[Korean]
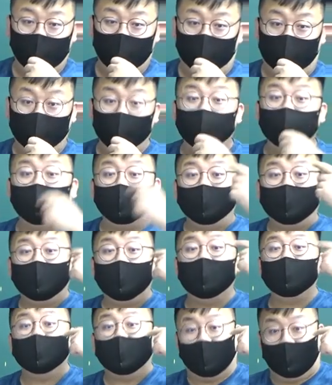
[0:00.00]
아 눈썹을
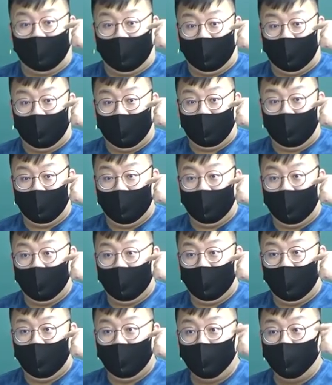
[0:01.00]
찔르니까
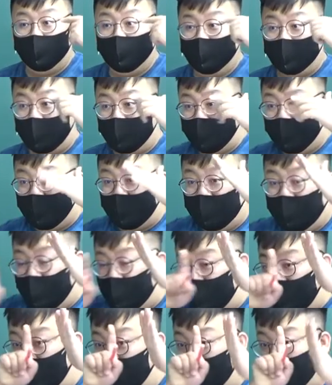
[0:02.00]
눈썹이 기,
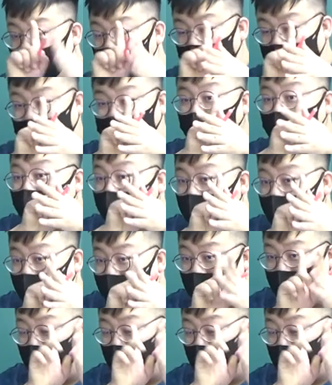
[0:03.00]
길러서 내 속눈썹이야.